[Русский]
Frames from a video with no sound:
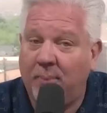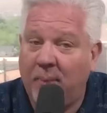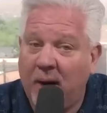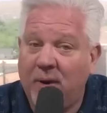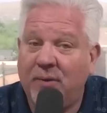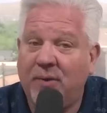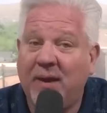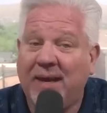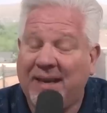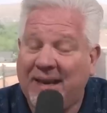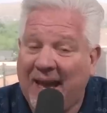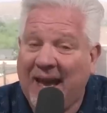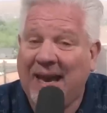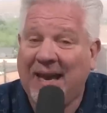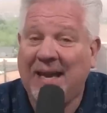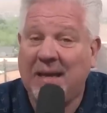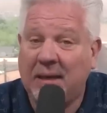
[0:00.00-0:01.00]
в самом
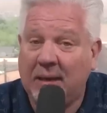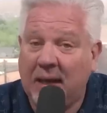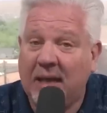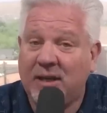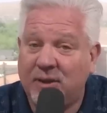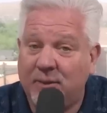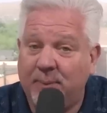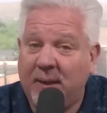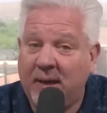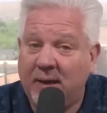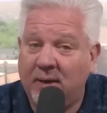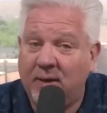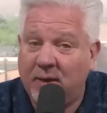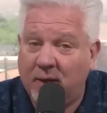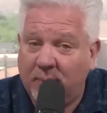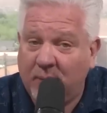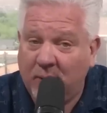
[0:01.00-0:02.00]
сообществе геев и
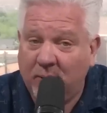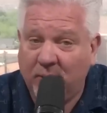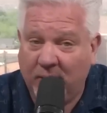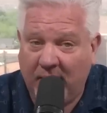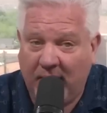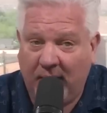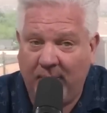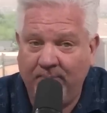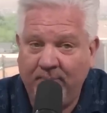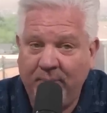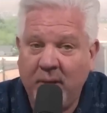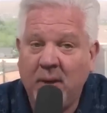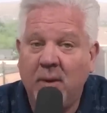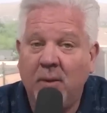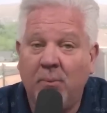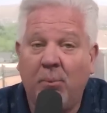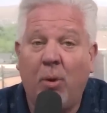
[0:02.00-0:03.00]
лесбиянок.
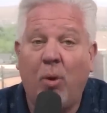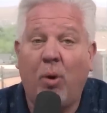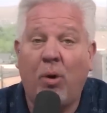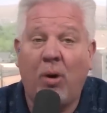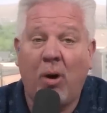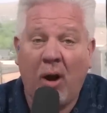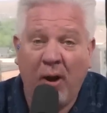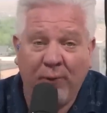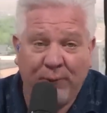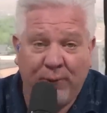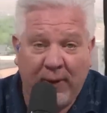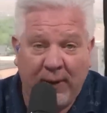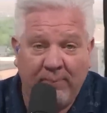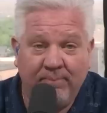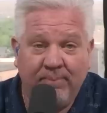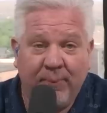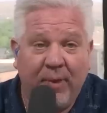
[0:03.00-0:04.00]
Они все
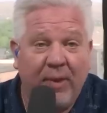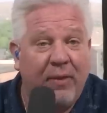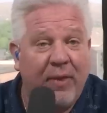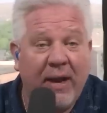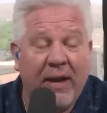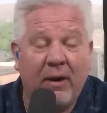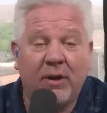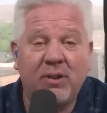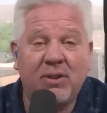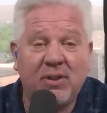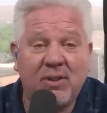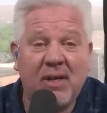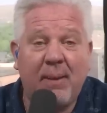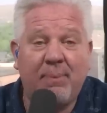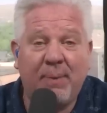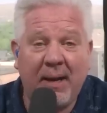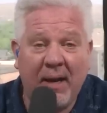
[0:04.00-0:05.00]
чаще
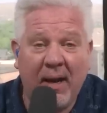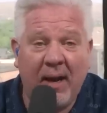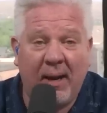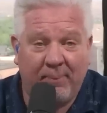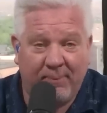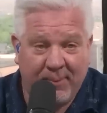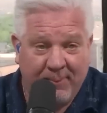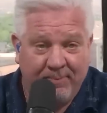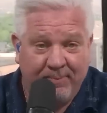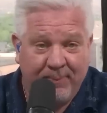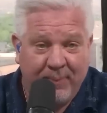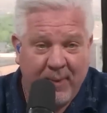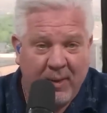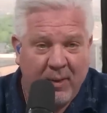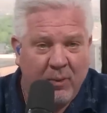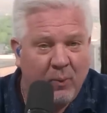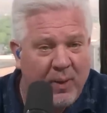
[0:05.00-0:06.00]
выступают против.
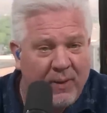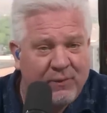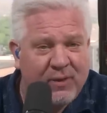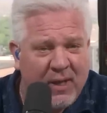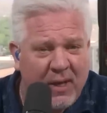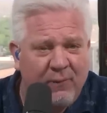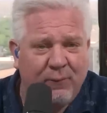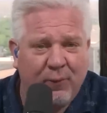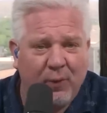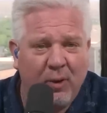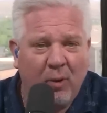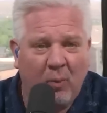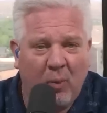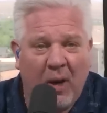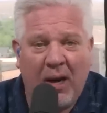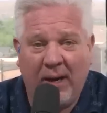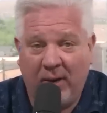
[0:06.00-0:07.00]
Мы
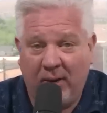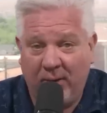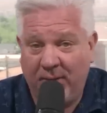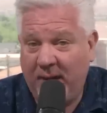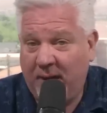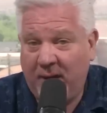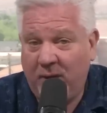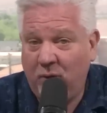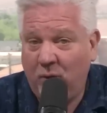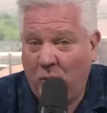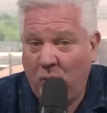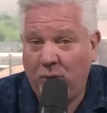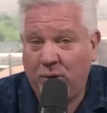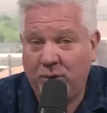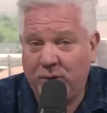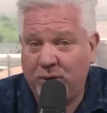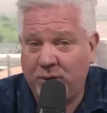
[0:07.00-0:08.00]
давно говорили,
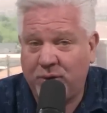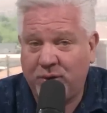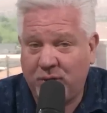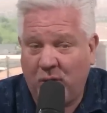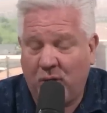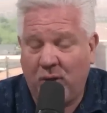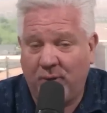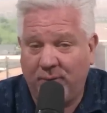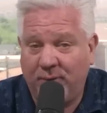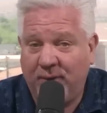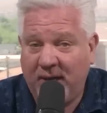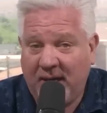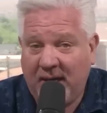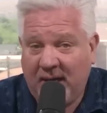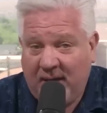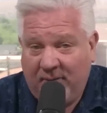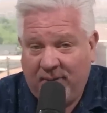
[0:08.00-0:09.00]
что для того,
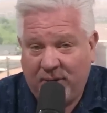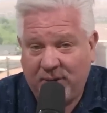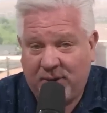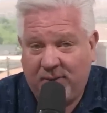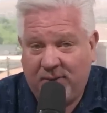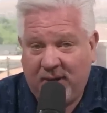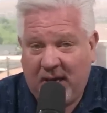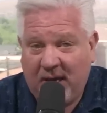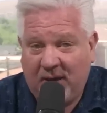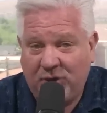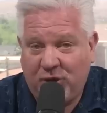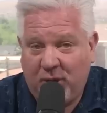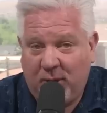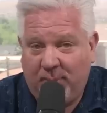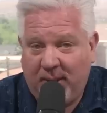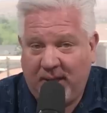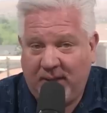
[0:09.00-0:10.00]
чтобы изгнать зло из
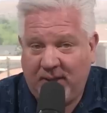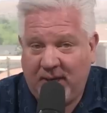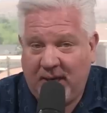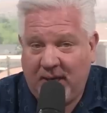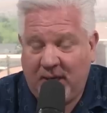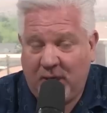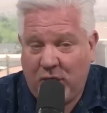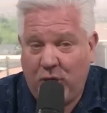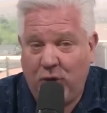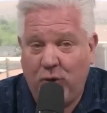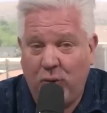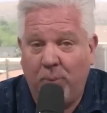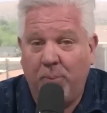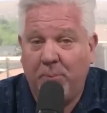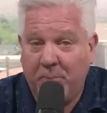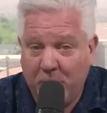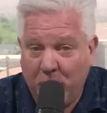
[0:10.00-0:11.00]

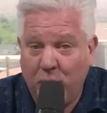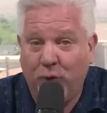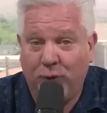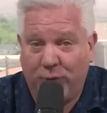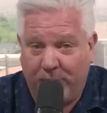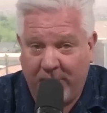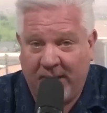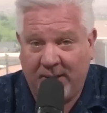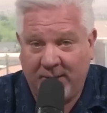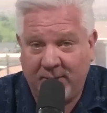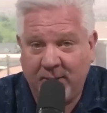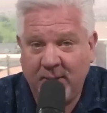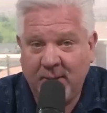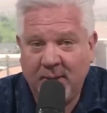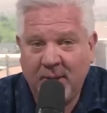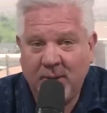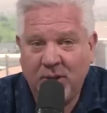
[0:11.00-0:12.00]
ЛГБТК-движения,
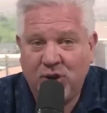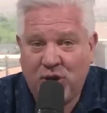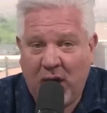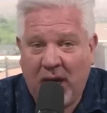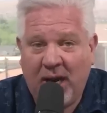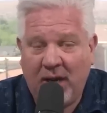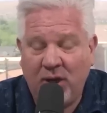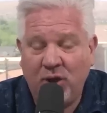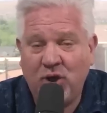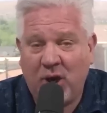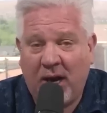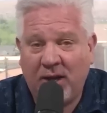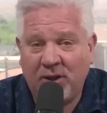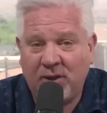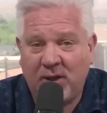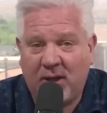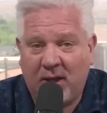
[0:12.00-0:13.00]

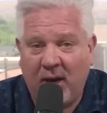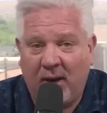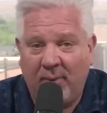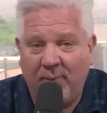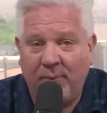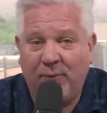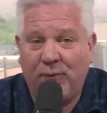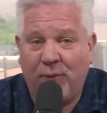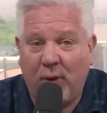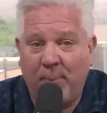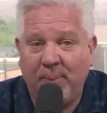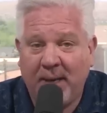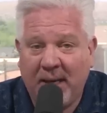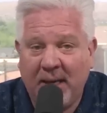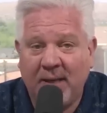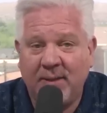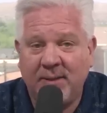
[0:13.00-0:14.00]
изменения должны
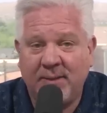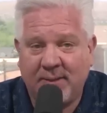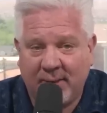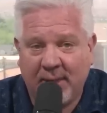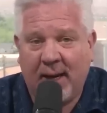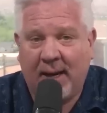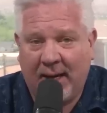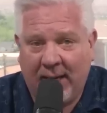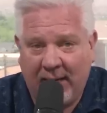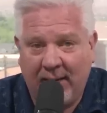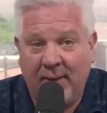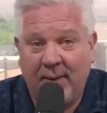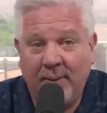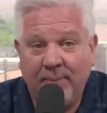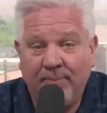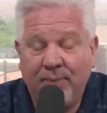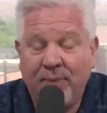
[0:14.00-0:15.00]
прийти изнутри.
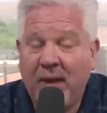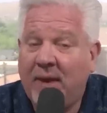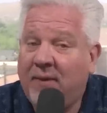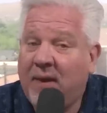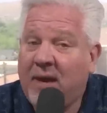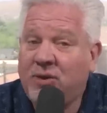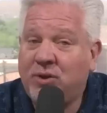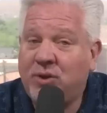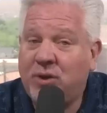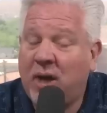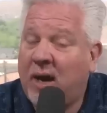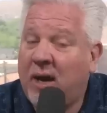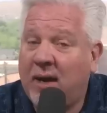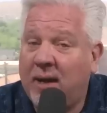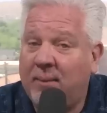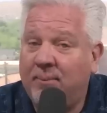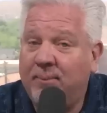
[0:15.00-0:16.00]
И
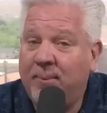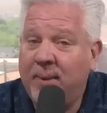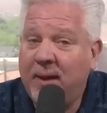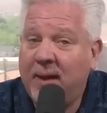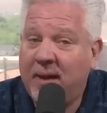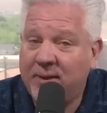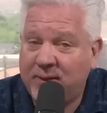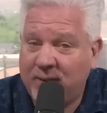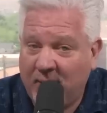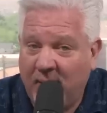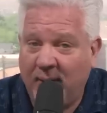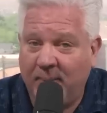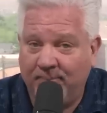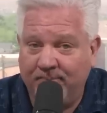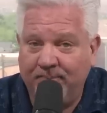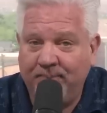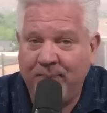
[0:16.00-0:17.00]
это время
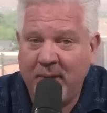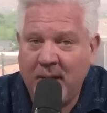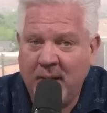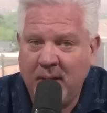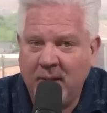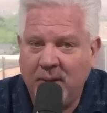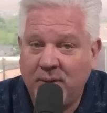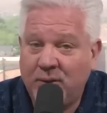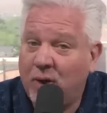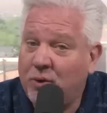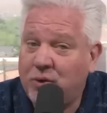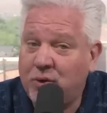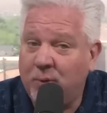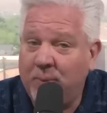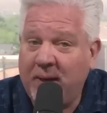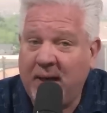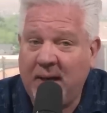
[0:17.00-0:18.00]
настало. По
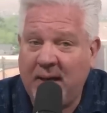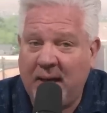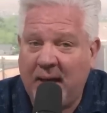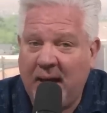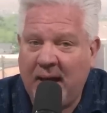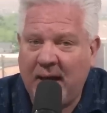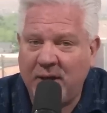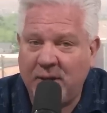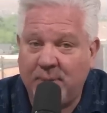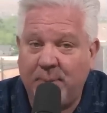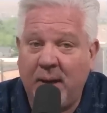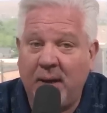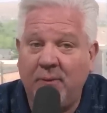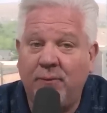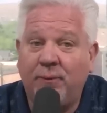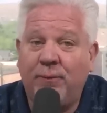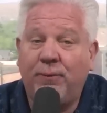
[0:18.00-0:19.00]
всем
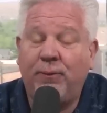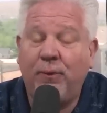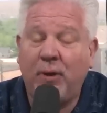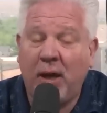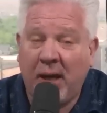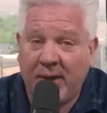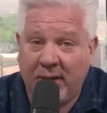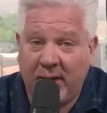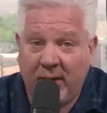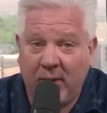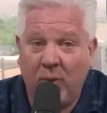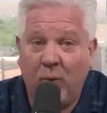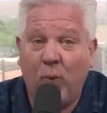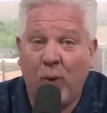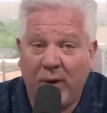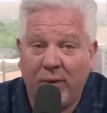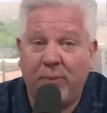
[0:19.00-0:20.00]
соцсетям раздаются
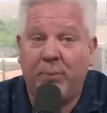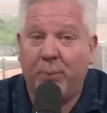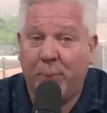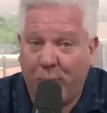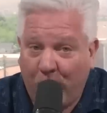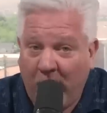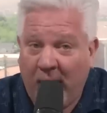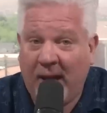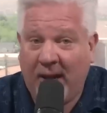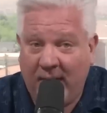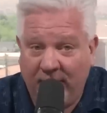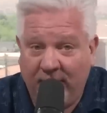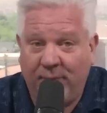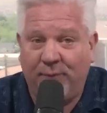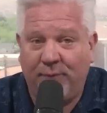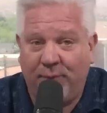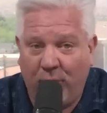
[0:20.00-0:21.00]
эти
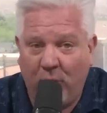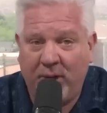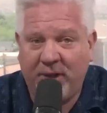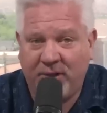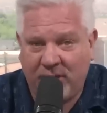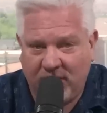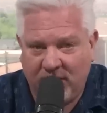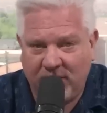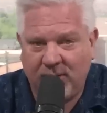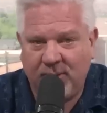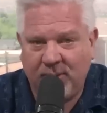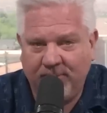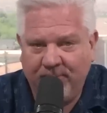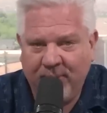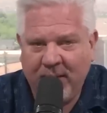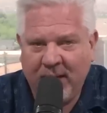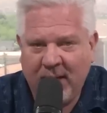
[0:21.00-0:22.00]
храбрые голоса.
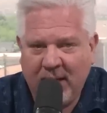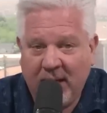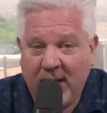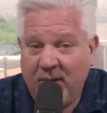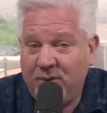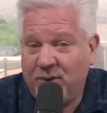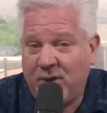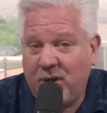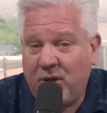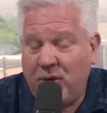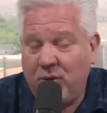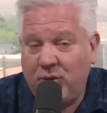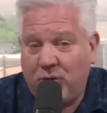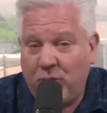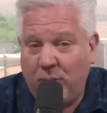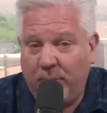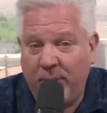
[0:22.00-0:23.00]
Вот
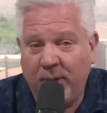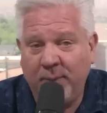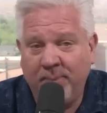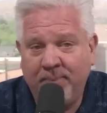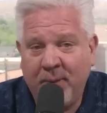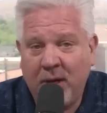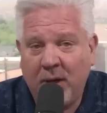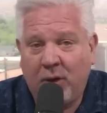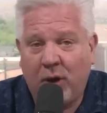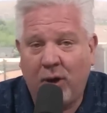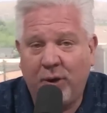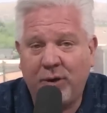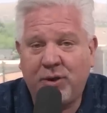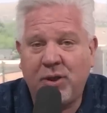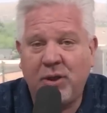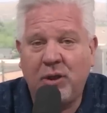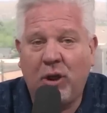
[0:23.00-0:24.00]
ютубер
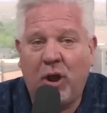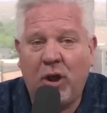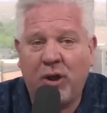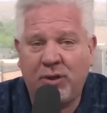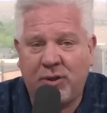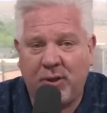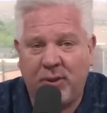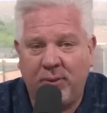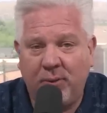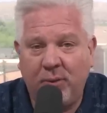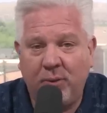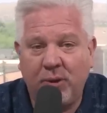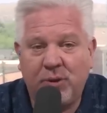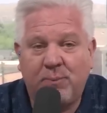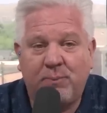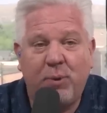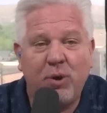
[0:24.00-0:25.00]
Кларксон Лоусон,
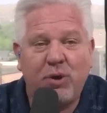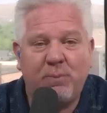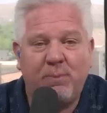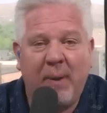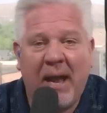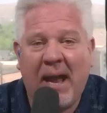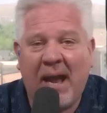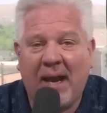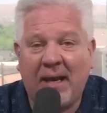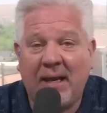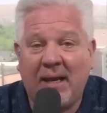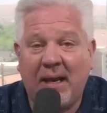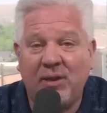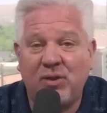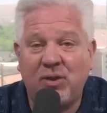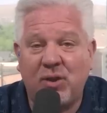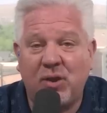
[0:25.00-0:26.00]
который выступает
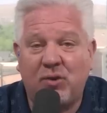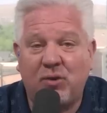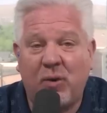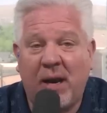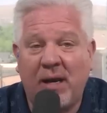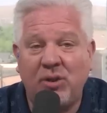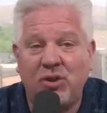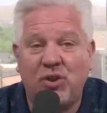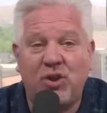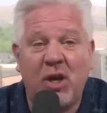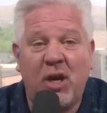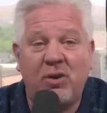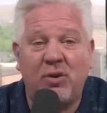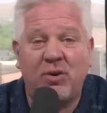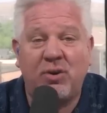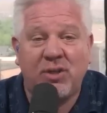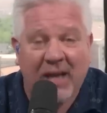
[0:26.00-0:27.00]
против захвата
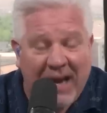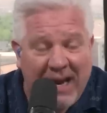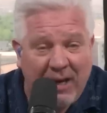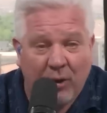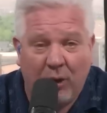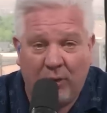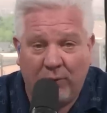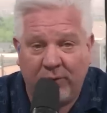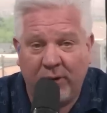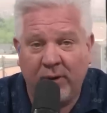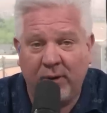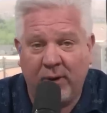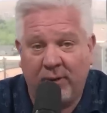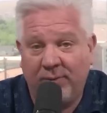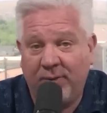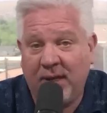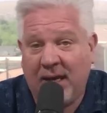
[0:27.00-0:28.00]
движения
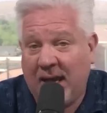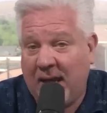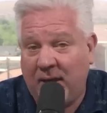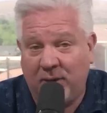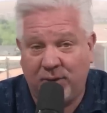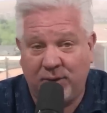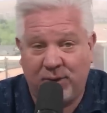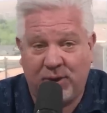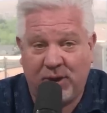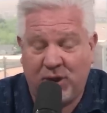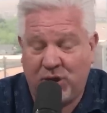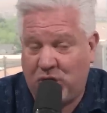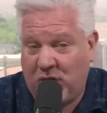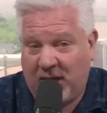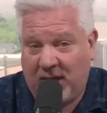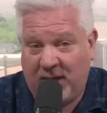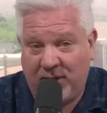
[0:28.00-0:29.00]
геев и лесбиянок
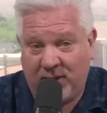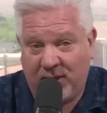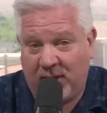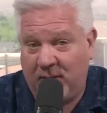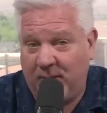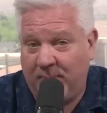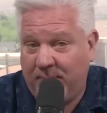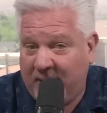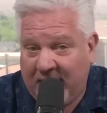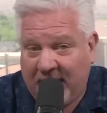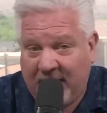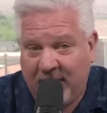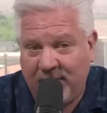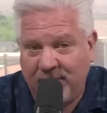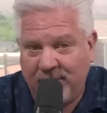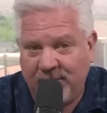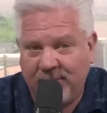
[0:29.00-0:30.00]

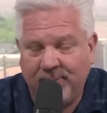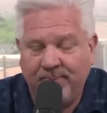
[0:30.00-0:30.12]
трансгендерами.